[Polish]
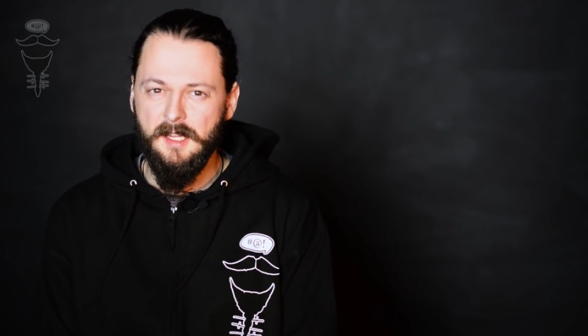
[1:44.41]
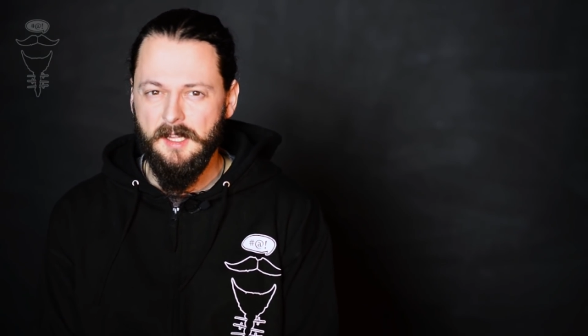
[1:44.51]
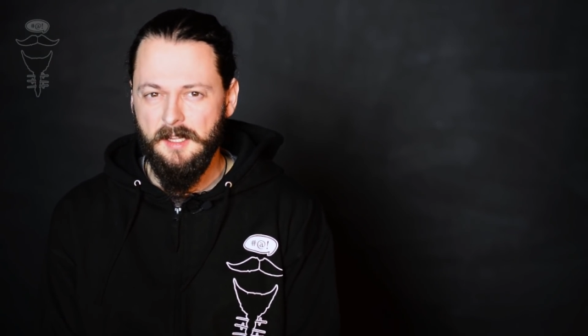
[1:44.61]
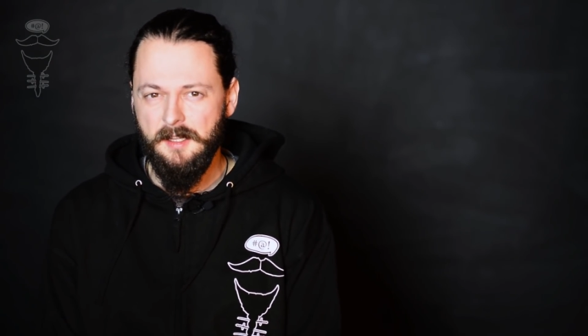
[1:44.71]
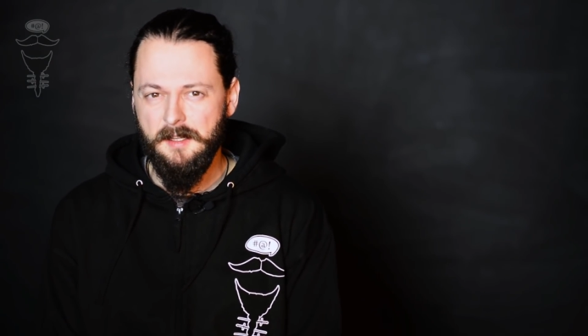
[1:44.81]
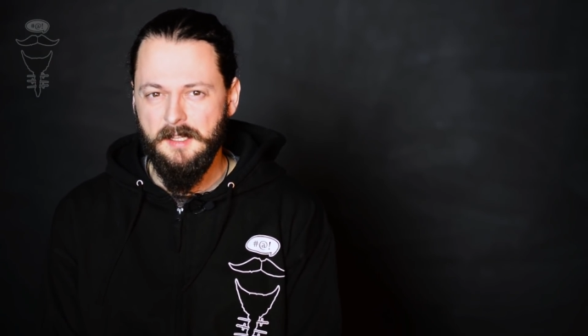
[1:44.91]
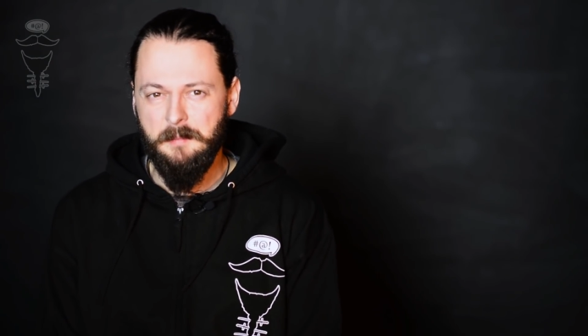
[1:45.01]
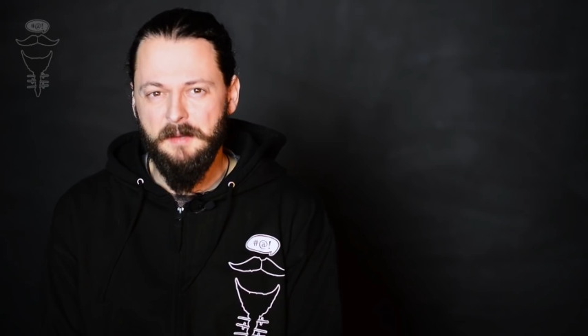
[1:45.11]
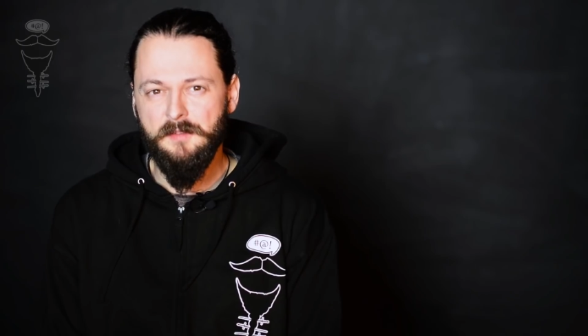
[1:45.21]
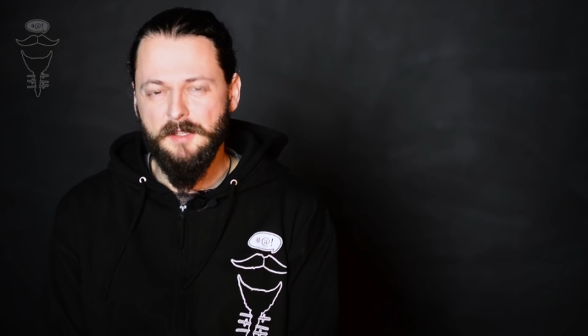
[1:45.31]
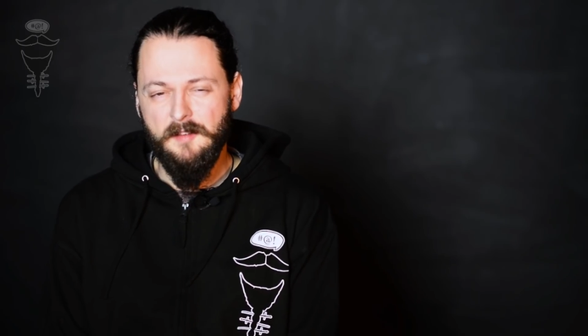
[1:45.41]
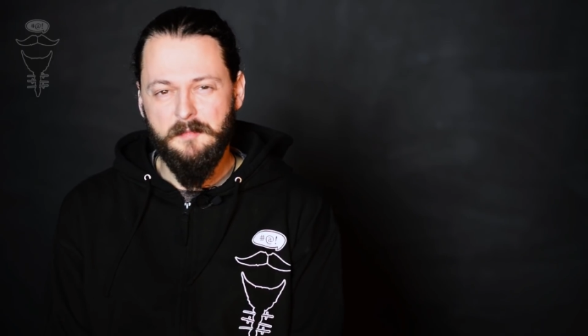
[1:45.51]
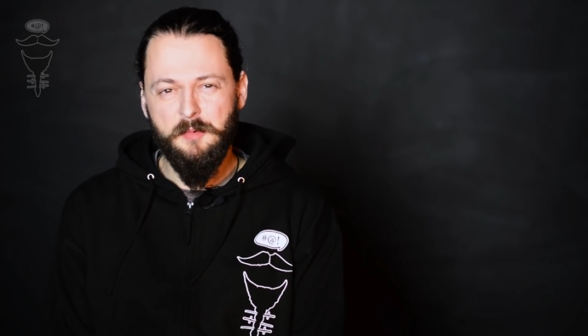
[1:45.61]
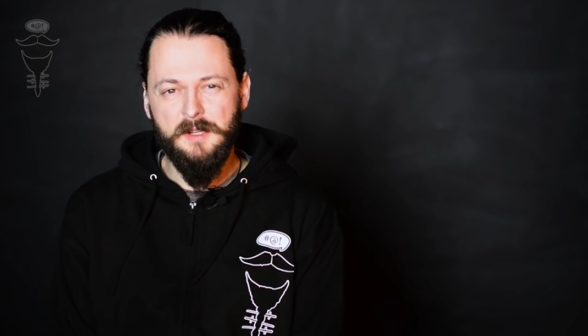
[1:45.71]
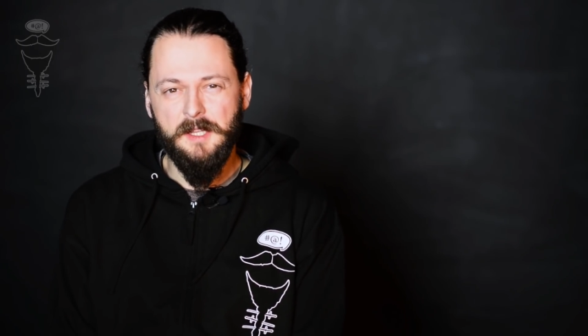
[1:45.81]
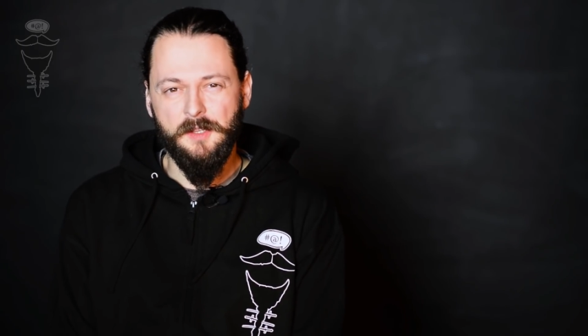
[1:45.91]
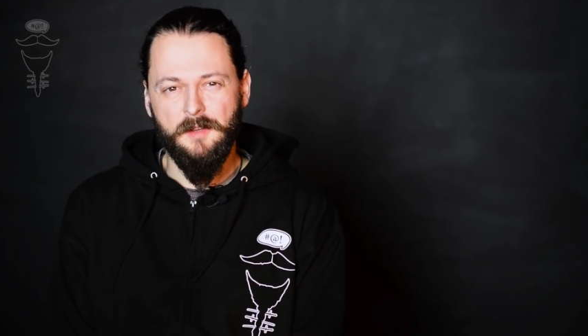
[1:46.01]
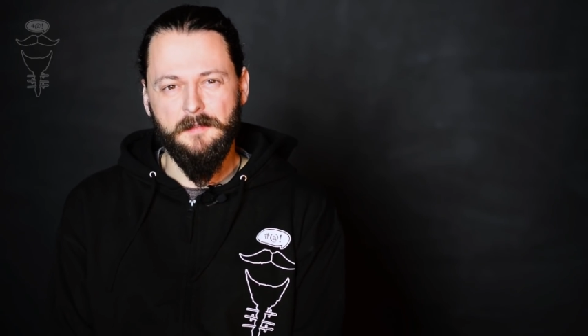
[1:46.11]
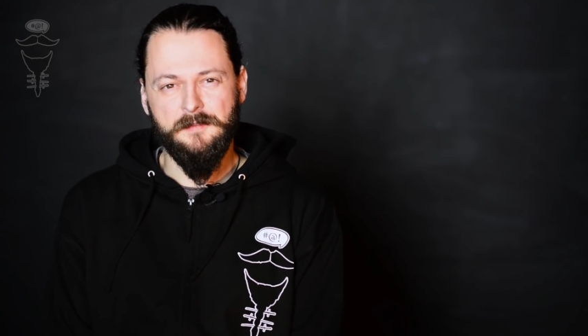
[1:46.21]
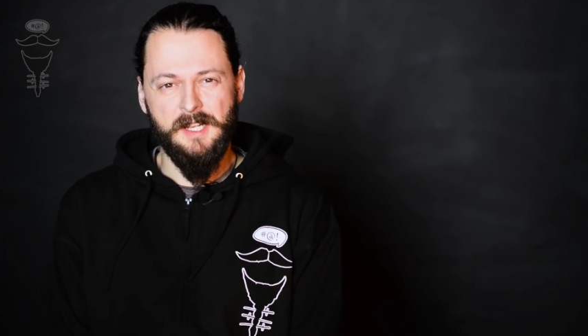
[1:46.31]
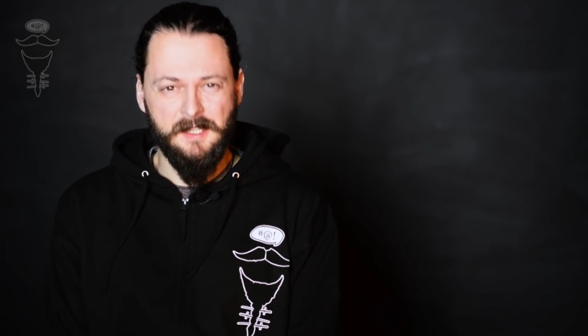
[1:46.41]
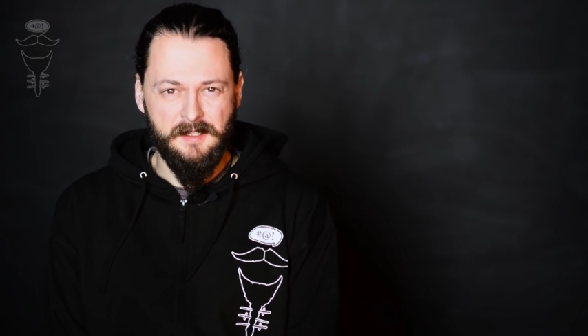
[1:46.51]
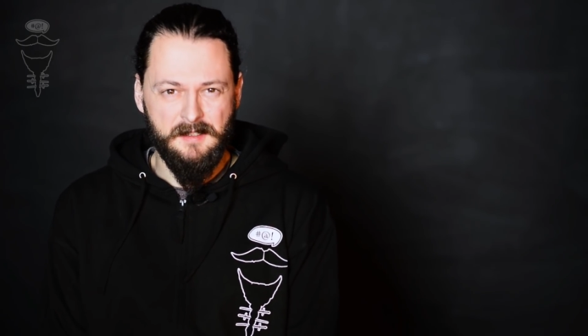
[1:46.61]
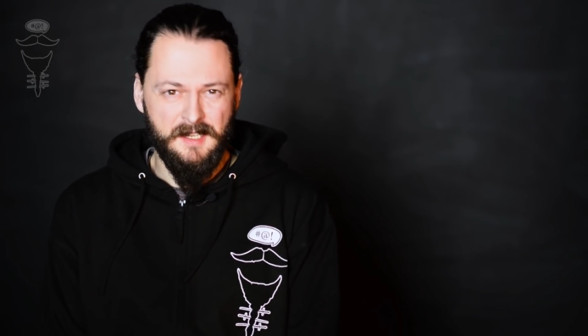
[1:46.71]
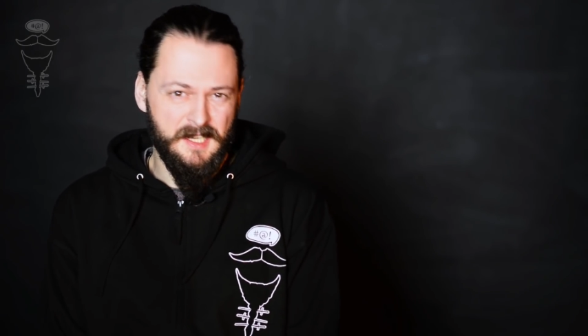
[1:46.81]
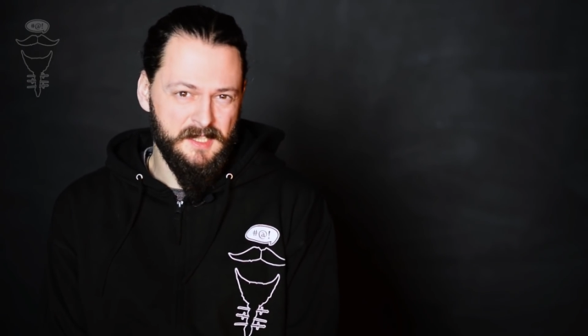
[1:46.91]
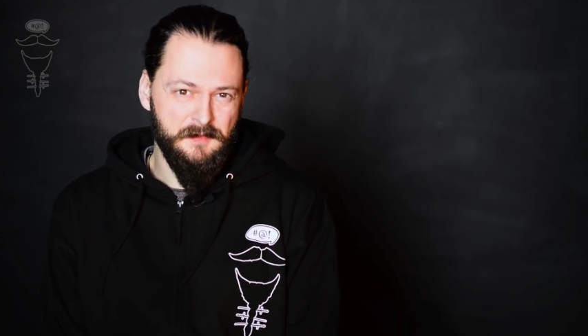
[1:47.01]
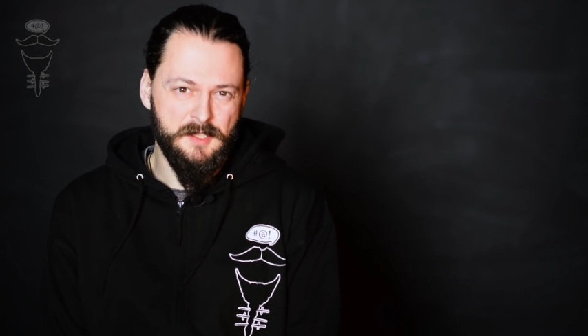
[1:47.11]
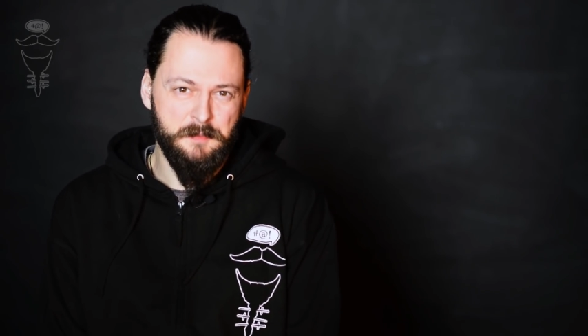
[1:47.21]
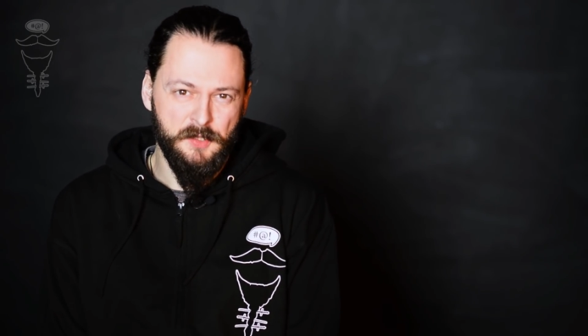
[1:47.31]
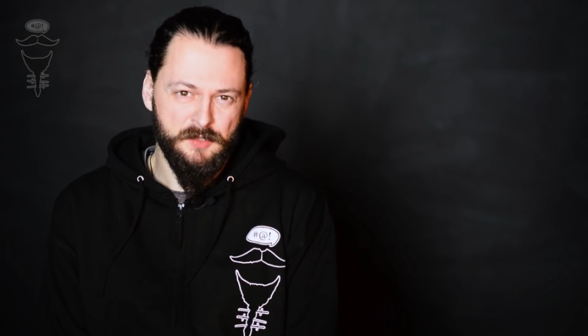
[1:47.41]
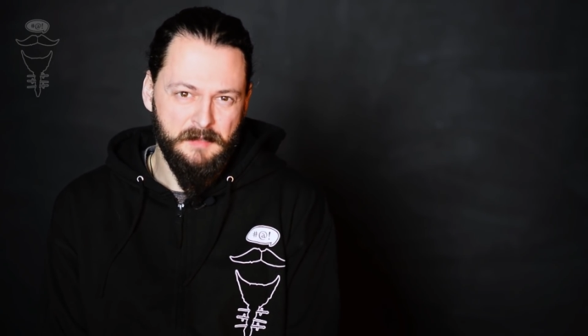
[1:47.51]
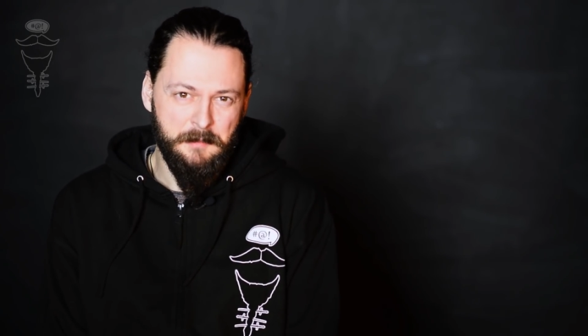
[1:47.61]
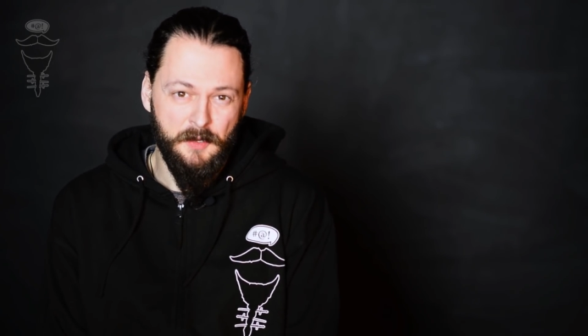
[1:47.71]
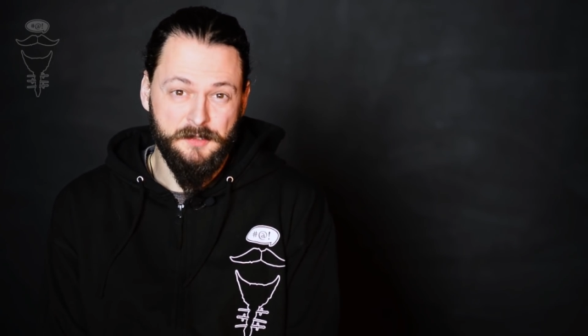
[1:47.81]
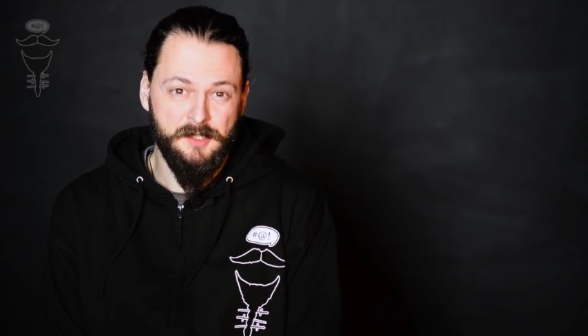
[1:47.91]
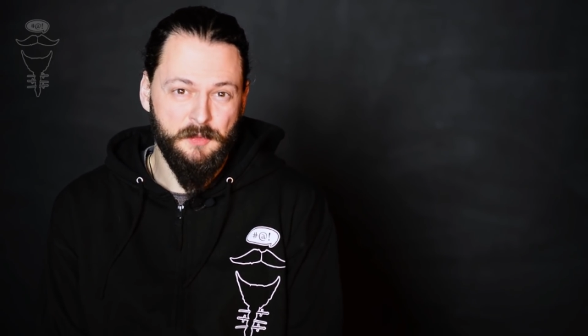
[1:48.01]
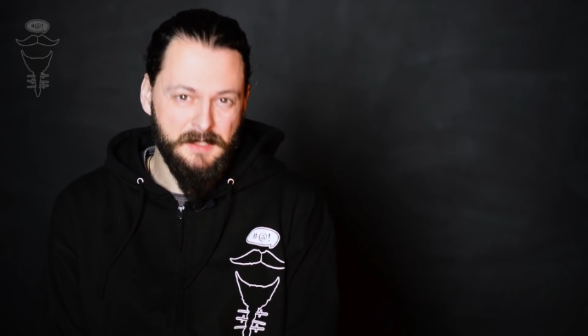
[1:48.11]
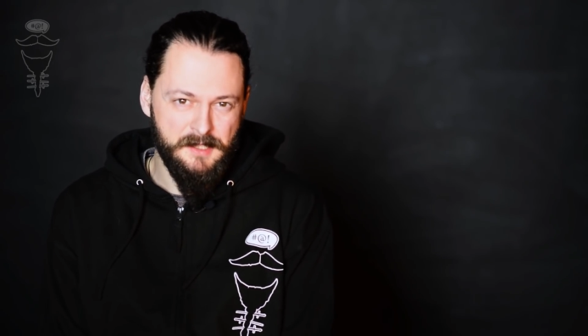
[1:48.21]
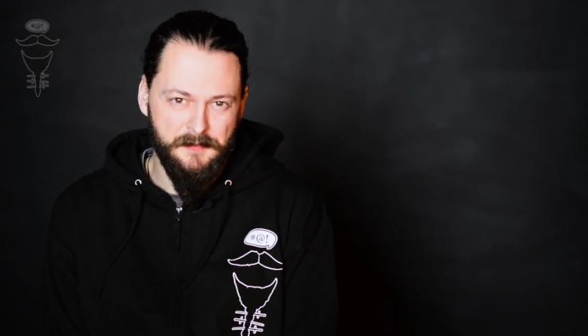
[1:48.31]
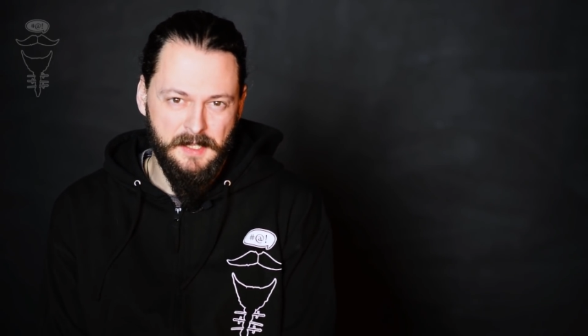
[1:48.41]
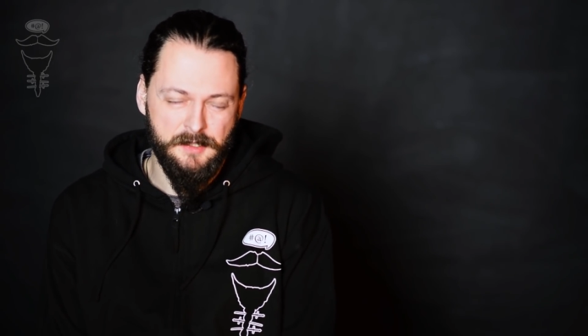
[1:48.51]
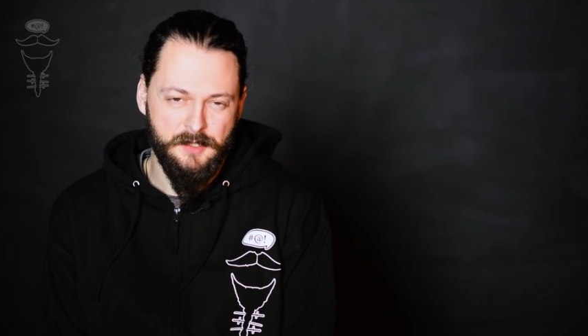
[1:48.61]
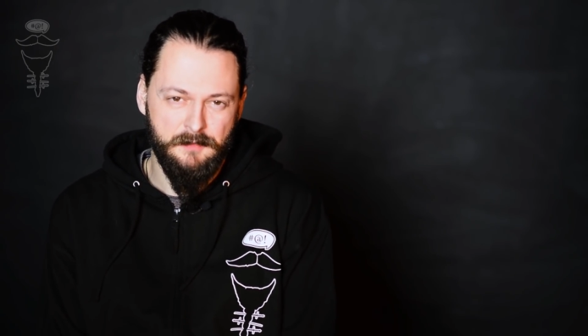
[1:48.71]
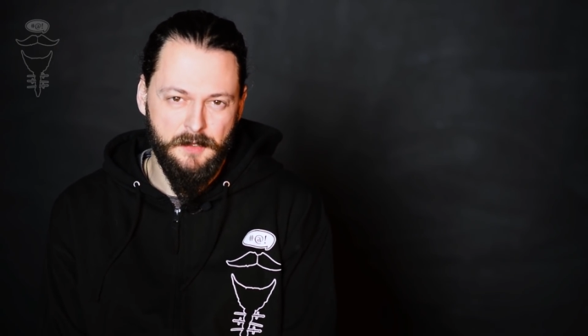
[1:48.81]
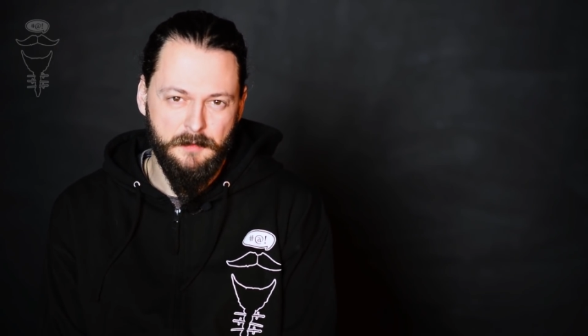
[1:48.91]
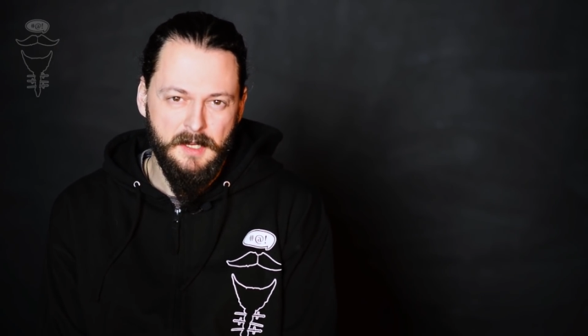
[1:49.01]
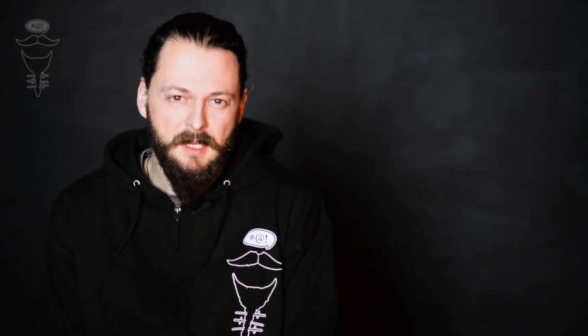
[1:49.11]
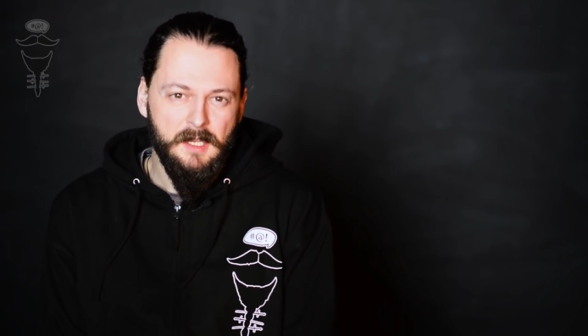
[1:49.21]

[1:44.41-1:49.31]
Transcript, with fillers: i na pewno nie wpłynie to w żaden negatywny sposób na moją sytuację finansową,